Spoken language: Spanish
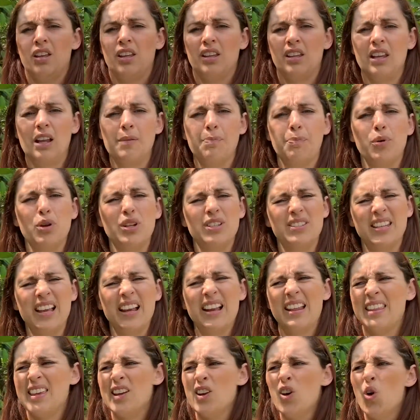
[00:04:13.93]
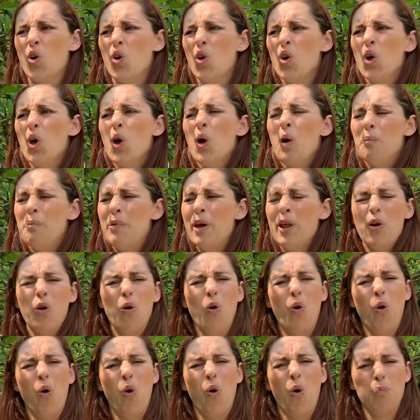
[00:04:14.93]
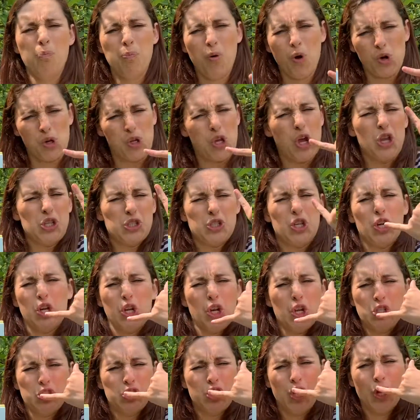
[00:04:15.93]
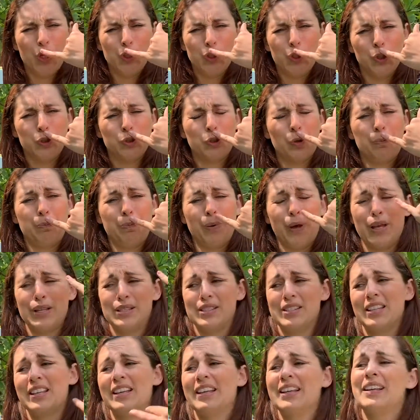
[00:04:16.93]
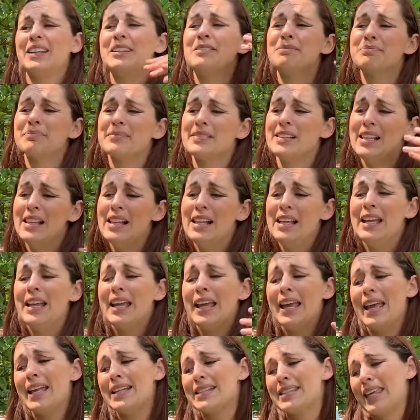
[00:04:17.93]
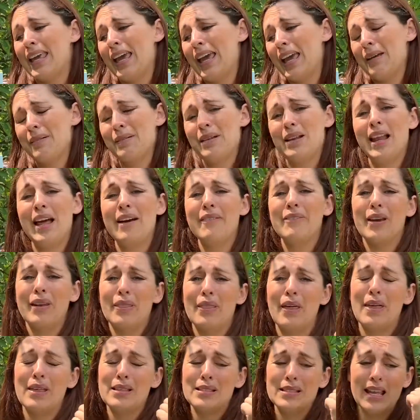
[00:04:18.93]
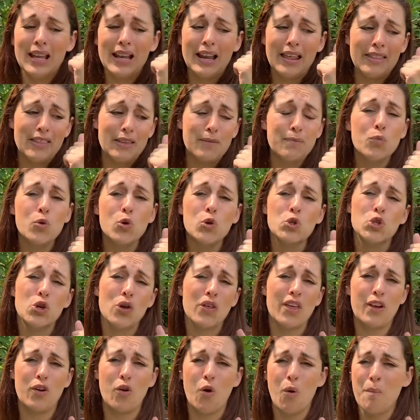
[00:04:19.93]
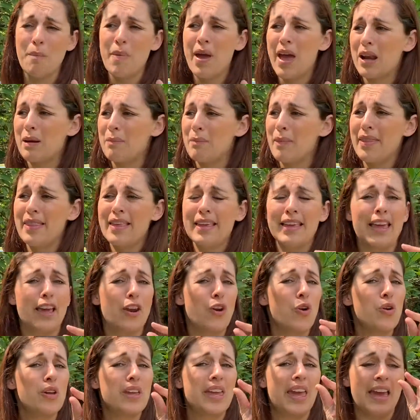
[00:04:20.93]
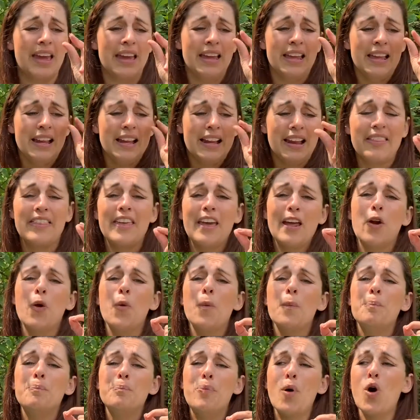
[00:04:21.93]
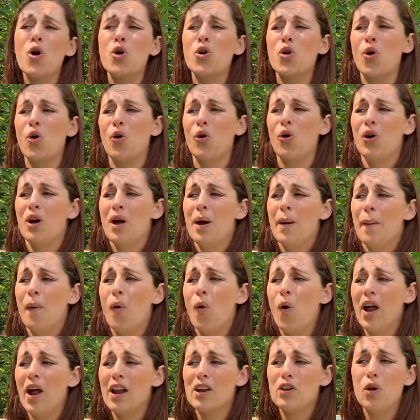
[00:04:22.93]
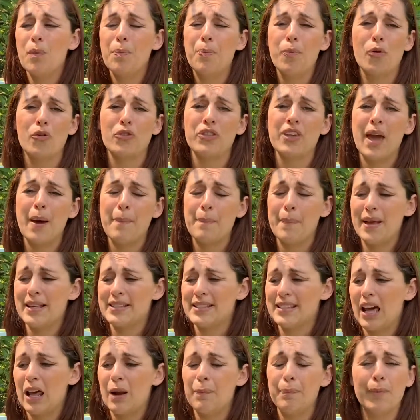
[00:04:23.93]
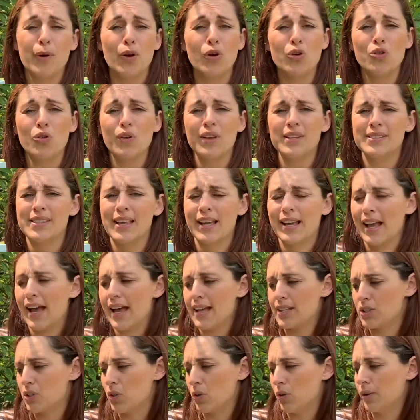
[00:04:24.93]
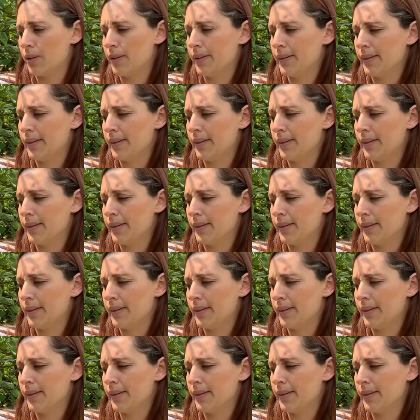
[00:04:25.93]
Y el policía le dijo, pero ¿por qué está creciendo tu pez? es que la verdad es que le di mucho de comer, me dijeron que le diera un poco o algo podía pasar, pero no hice caso.